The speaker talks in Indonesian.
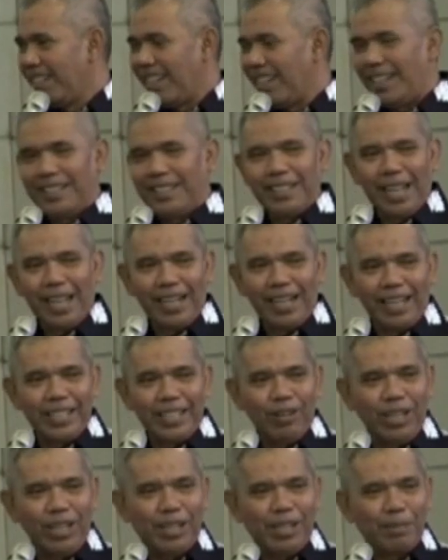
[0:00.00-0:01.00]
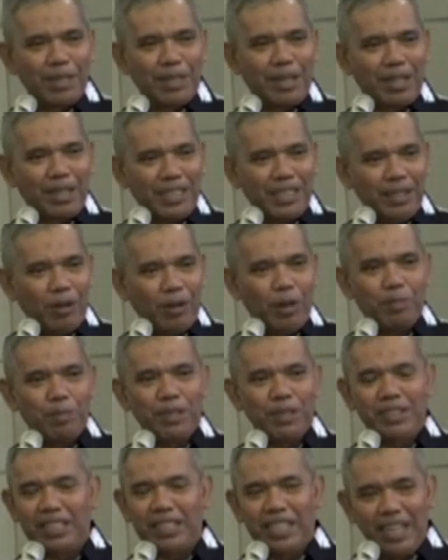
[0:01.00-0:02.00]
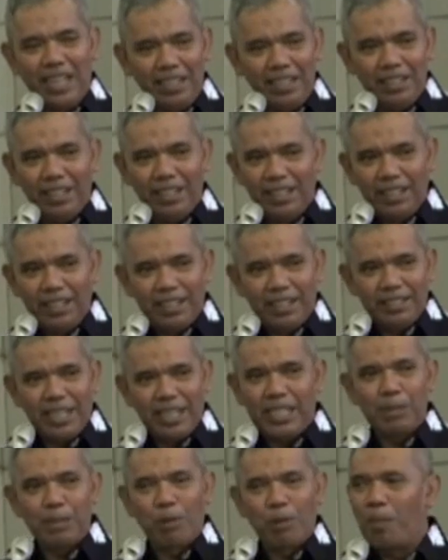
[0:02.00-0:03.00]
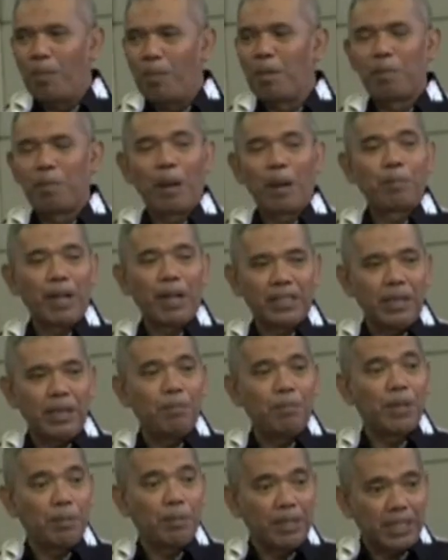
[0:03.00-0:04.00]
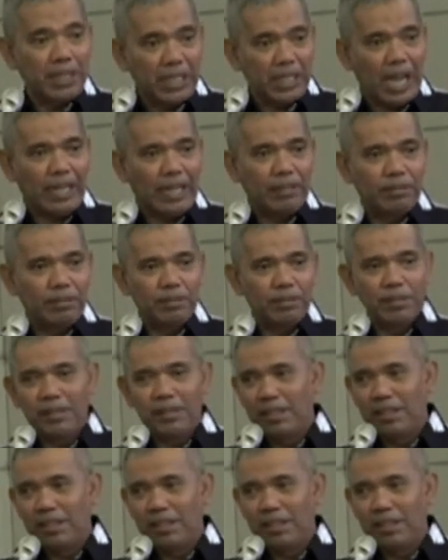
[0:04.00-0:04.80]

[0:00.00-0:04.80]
Jadi tidak lagi oleh Kemendagri, oleh Presiden, dan di bawah beberapa tim kementerian.